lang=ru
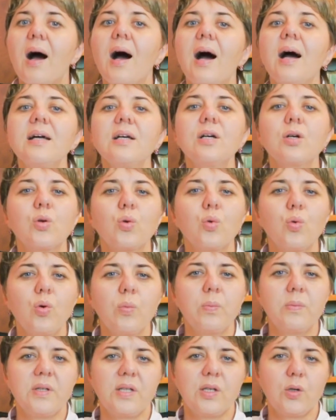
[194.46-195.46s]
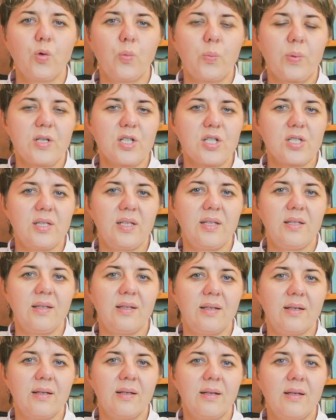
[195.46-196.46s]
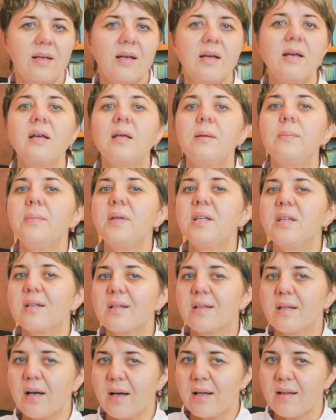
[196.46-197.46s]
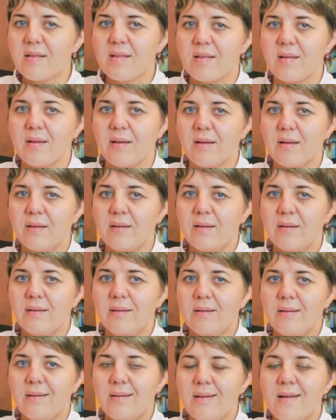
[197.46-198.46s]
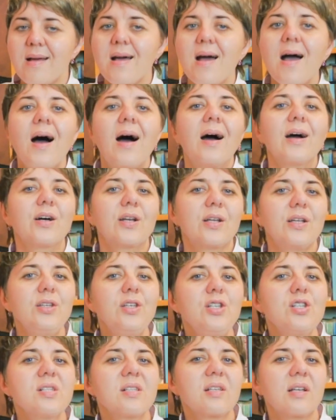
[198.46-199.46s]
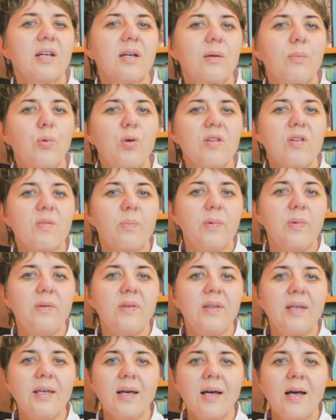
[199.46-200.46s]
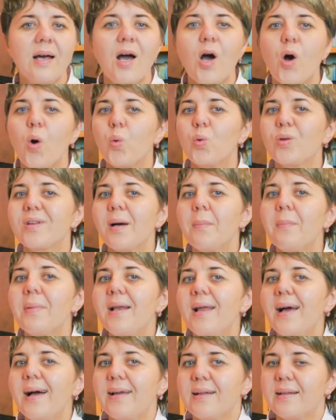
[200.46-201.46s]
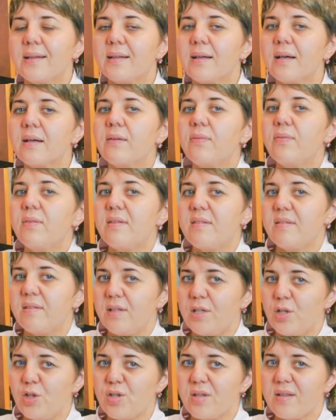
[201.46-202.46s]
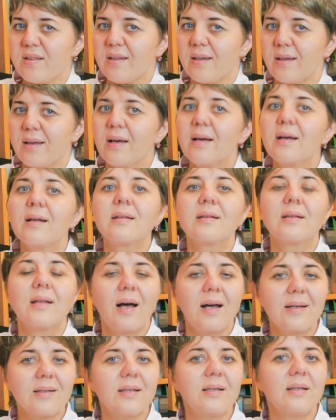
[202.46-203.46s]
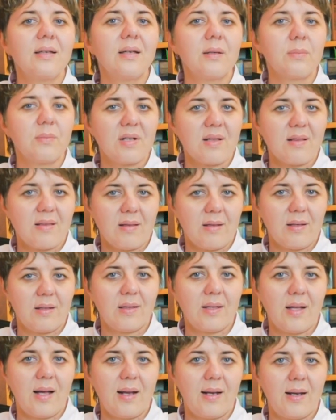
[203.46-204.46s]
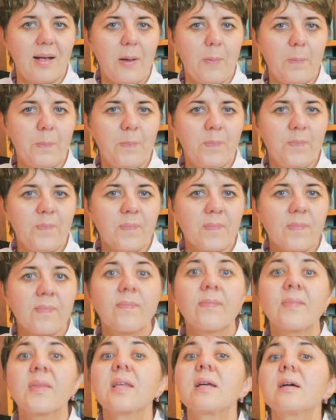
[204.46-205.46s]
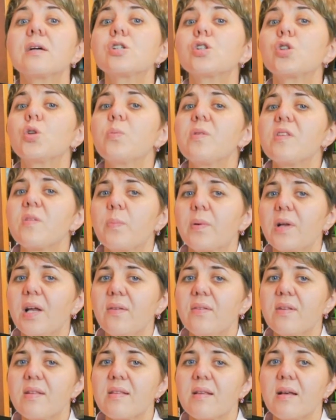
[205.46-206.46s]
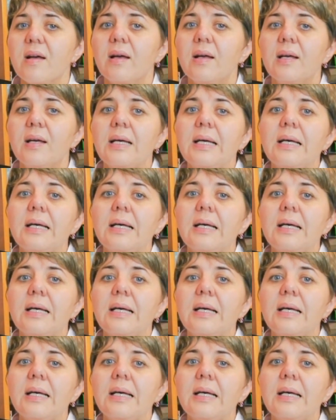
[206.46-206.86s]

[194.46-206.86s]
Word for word: аэробные упражнения, медитация. Хроническая боль в спине утомляет как физически, так и эмоционально. Чтобы справиться